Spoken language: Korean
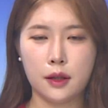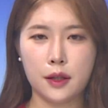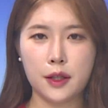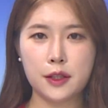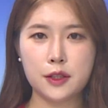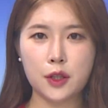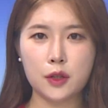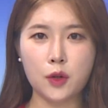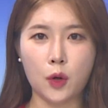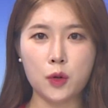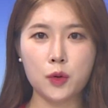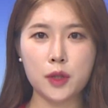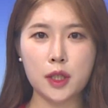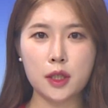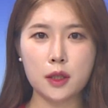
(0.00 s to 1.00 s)
인천
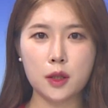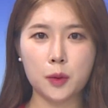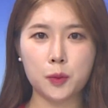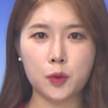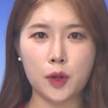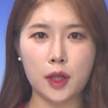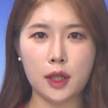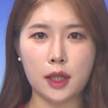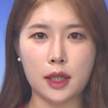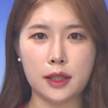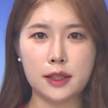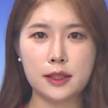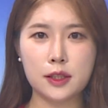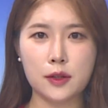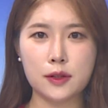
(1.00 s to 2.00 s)
언론인 클럽과
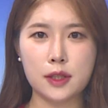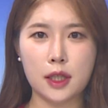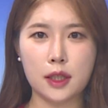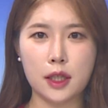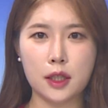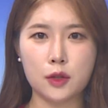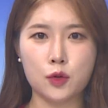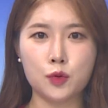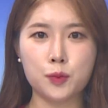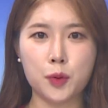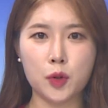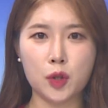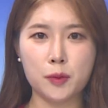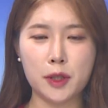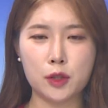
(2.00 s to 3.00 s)
인천사랑
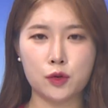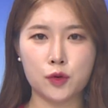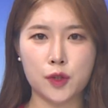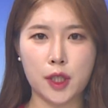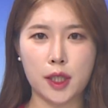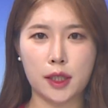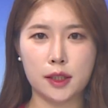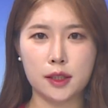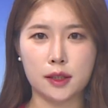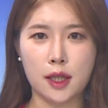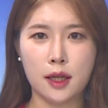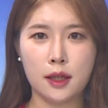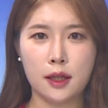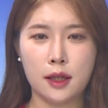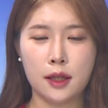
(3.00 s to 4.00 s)
뉴프롬이 주최하는
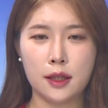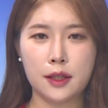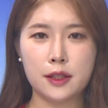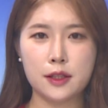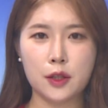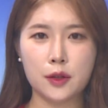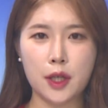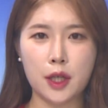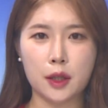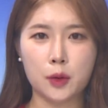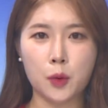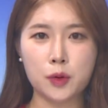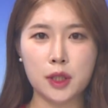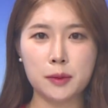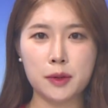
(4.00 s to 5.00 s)
인천의
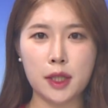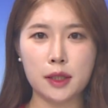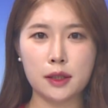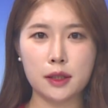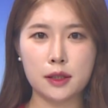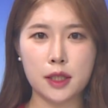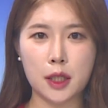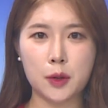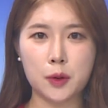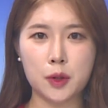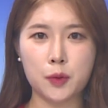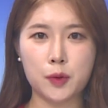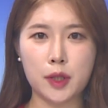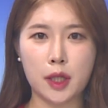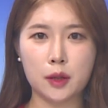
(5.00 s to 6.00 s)
도시 브랜드
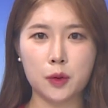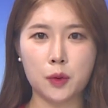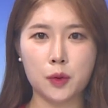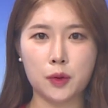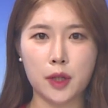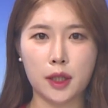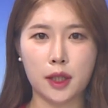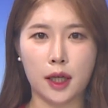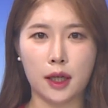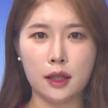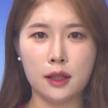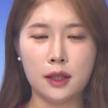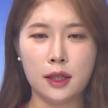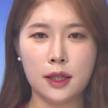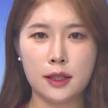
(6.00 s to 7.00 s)
제고를 위한 토론회가
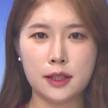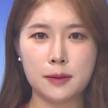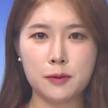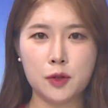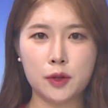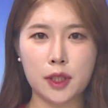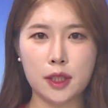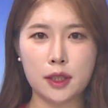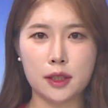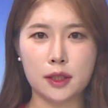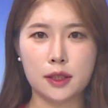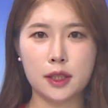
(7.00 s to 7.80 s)
16일